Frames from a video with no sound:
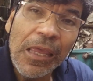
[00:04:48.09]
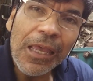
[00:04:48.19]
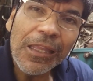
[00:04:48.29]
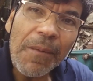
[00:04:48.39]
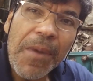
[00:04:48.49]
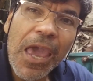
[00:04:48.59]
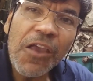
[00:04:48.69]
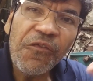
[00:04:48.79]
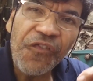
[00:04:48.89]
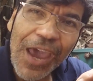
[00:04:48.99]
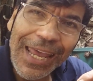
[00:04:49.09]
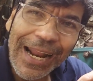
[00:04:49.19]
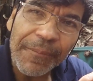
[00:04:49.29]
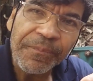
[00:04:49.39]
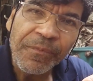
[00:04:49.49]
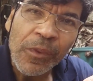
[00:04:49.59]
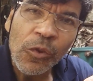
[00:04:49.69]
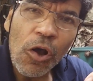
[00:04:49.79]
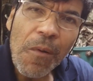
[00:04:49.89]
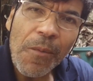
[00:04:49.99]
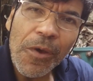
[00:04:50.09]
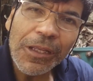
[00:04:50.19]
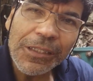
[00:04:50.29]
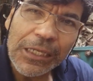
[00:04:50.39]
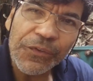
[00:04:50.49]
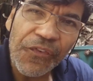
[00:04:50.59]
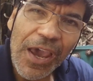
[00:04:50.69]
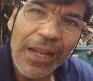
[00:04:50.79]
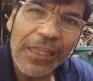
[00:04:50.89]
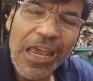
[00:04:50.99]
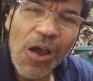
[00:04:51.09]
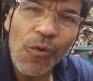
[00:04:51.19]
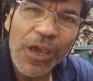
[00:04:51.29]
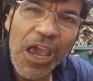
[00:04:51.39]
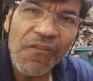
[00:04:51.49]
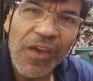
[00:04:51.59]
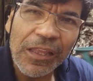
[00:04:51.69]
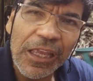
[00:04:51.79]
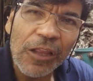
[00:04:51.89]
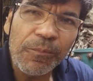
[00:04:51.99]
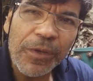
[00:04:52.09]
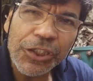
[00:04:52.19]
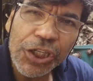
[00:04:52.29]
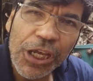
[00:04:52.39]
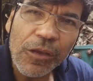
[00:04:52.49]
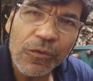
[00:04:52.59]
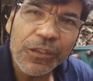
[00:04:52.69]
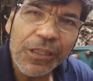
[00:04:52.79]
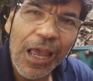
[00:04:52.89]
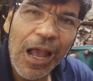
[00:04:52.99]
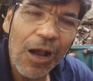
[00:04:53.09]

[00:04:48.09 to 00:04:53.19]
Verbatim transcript: E também em feira. Normalmente nas feiras tem alguém vendendo peixinhos, né?